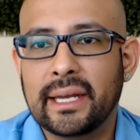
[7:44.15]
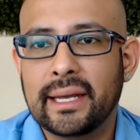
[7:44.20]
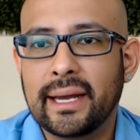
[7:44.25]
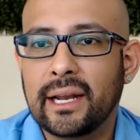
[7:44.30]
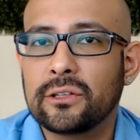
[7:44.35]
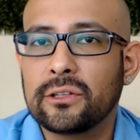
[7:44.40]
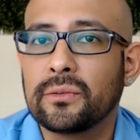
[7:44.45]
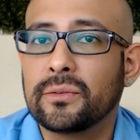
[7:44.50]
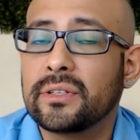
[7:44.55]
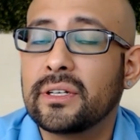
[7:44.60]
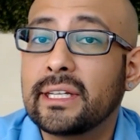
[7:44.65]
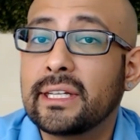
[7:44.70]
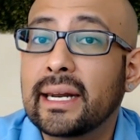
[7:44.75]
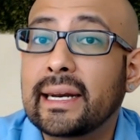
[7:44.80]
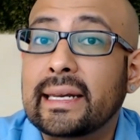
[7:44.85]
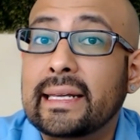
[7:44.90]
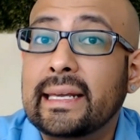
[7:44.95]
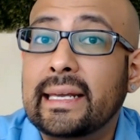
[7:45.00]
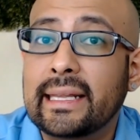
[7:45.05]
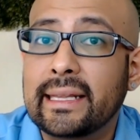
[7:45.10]
tenga la
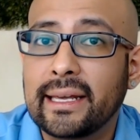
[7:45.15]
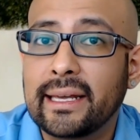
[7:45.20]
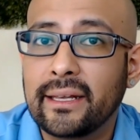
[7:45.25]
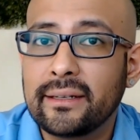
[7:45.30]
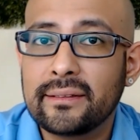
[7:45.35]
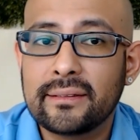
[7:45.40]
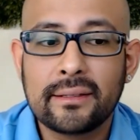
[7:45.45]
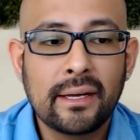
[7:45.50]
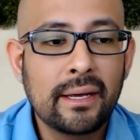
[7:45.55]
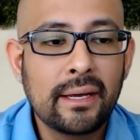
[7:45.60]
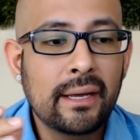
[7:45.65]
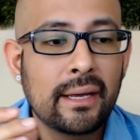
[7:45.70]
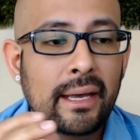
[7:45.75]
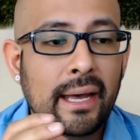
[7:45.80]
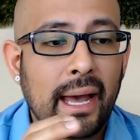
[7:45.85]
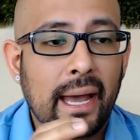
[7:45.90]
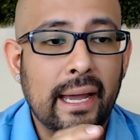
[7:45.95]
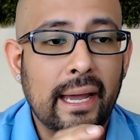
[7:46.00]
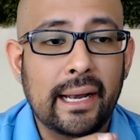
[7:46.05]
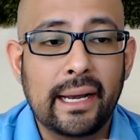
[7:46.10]
suficiente rigidez
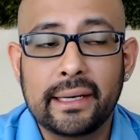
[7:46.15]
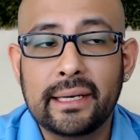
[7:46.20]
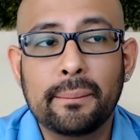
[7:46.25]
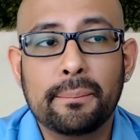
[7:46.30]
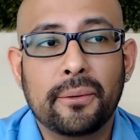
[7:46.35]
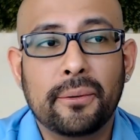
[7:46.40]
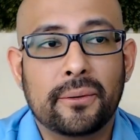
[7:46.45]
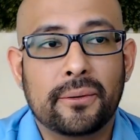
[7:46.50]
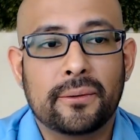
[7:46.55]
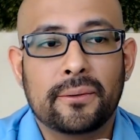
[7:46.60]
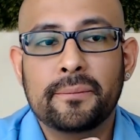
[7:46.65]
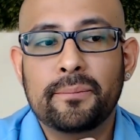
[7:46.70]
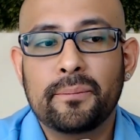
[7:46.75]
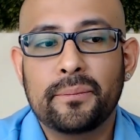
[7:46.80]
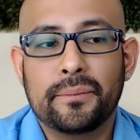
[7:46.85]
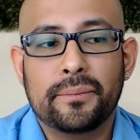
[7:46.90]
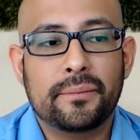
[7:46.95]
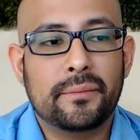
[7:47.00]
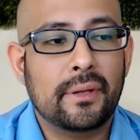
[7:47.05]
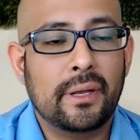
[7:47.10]
el equipo,
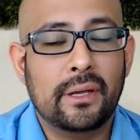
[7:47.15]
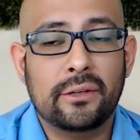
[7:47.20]
¿no?